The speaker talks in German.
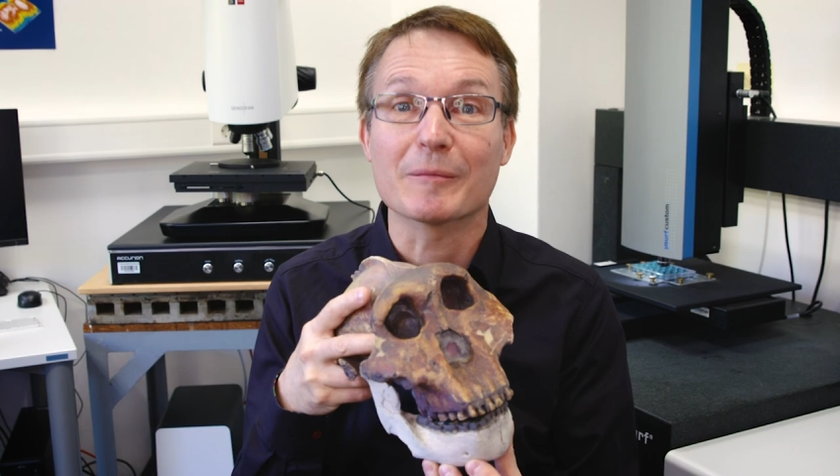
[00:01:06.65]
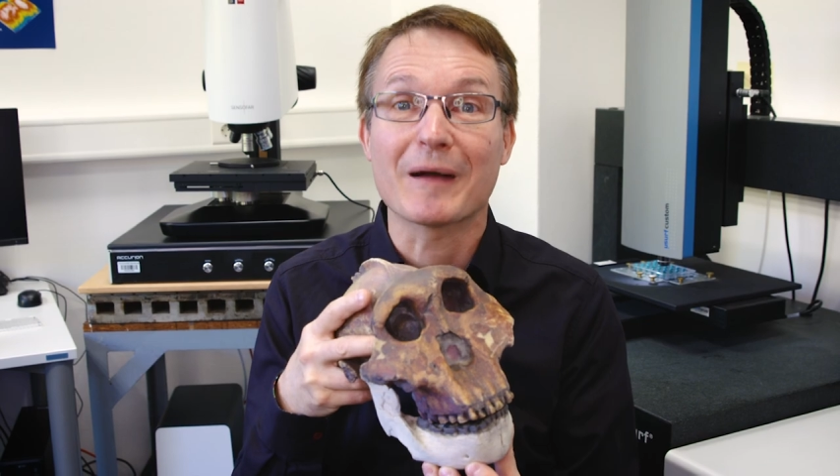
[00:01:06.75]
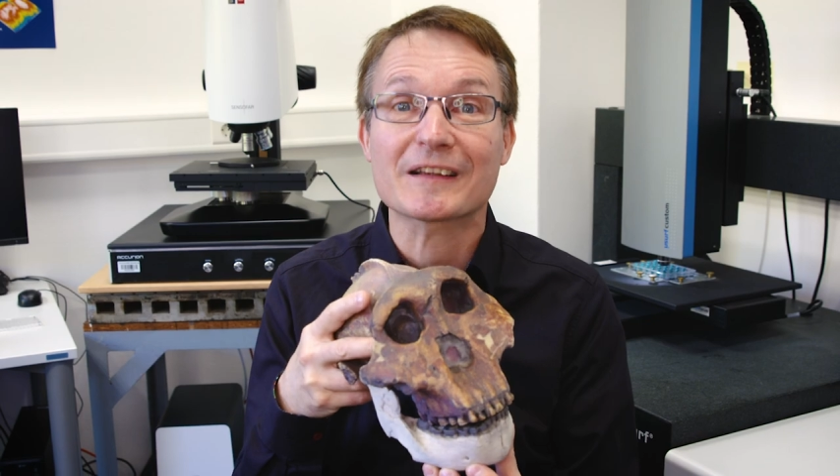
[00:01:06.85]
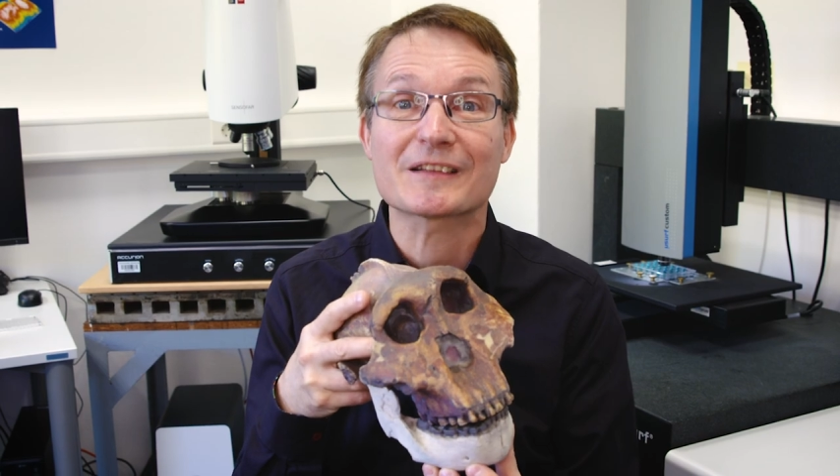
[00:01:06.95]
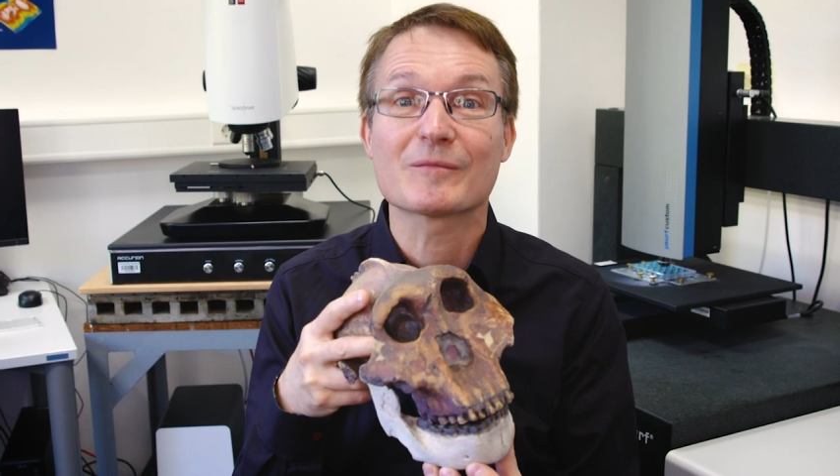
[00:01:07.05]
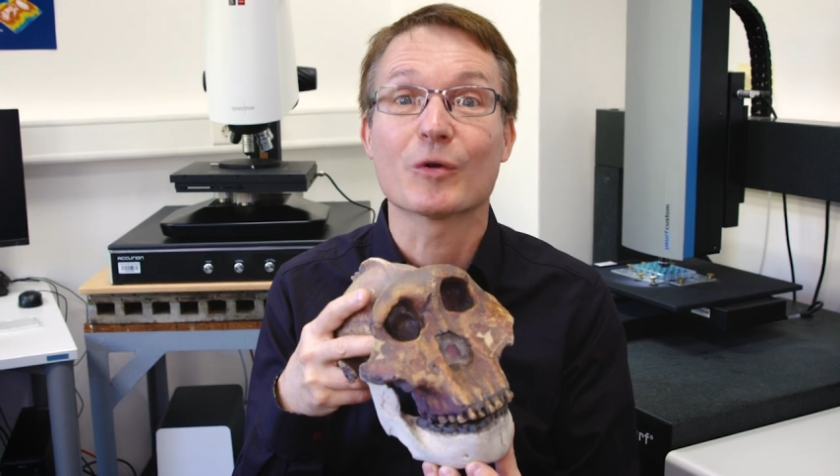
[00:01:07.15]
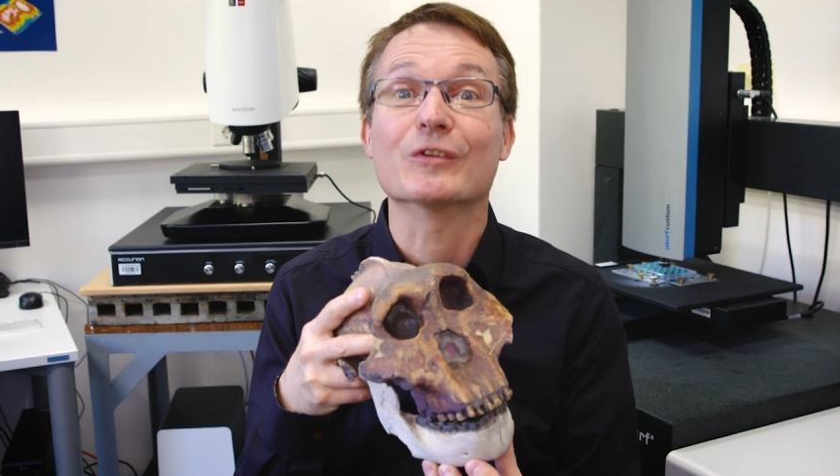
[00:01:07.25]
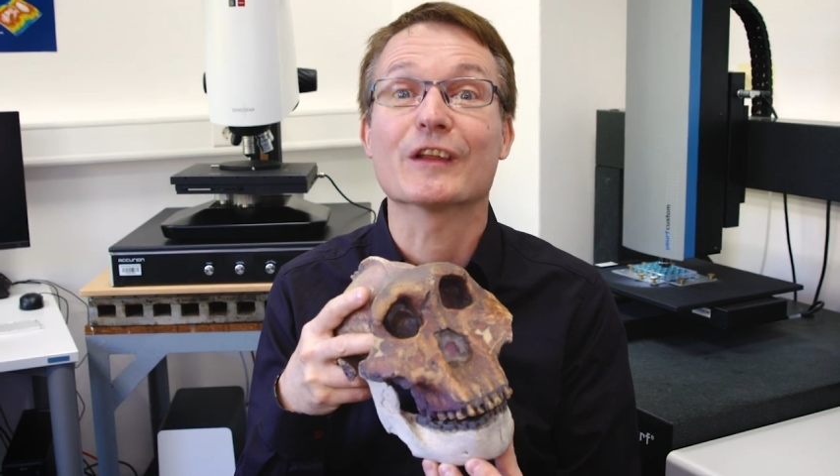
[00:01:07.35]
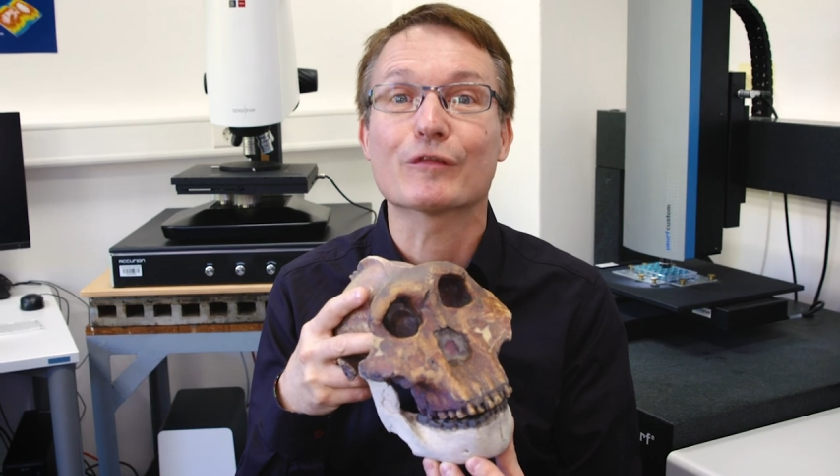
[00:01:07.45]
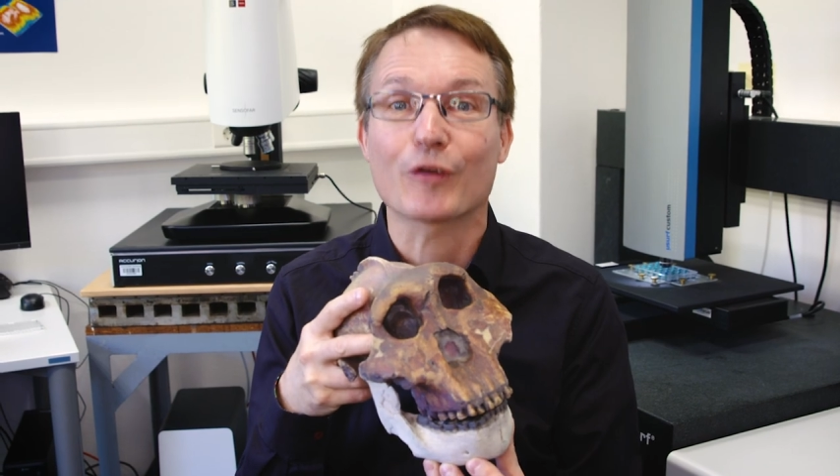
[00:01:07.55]
Max
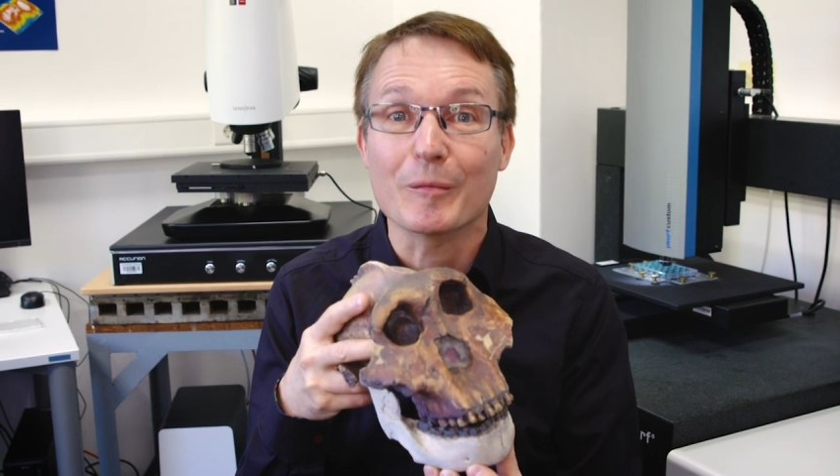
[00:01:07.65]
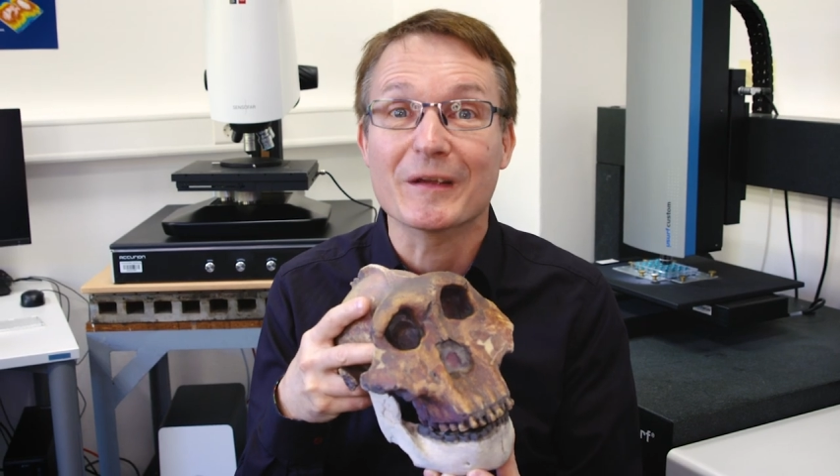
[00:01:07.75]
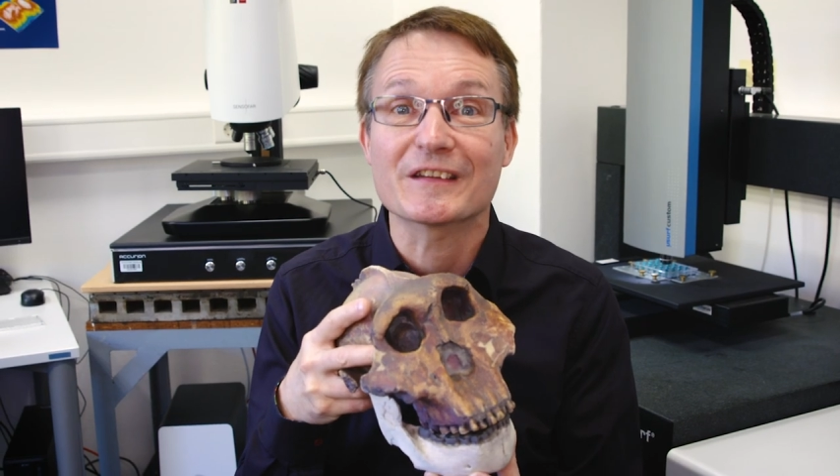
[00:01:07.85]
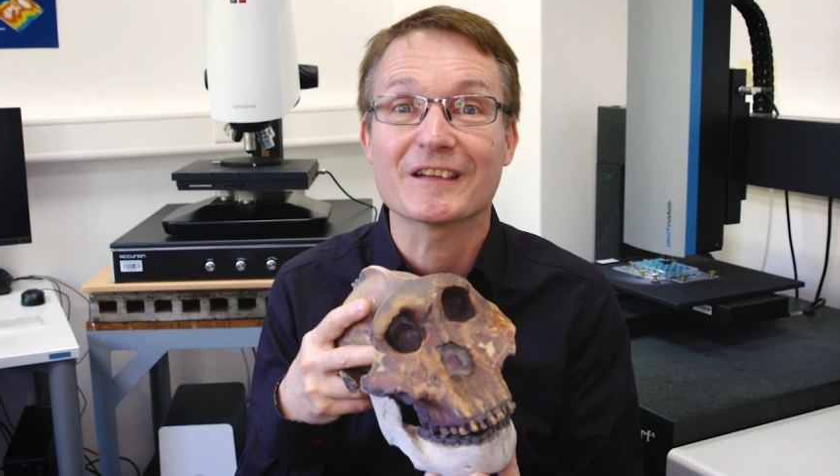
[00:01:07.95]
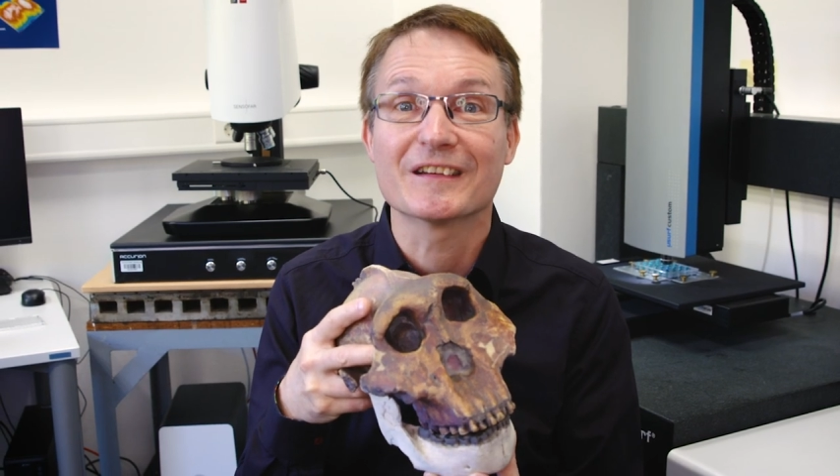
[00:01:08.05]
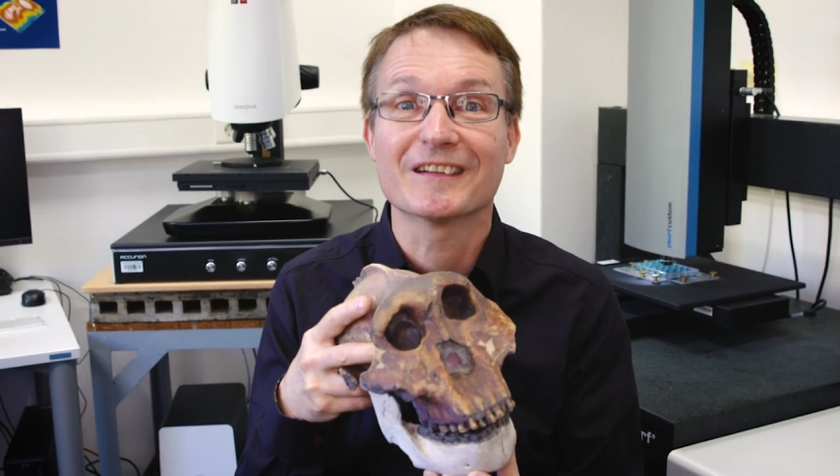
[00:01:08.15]
und ich freue mich.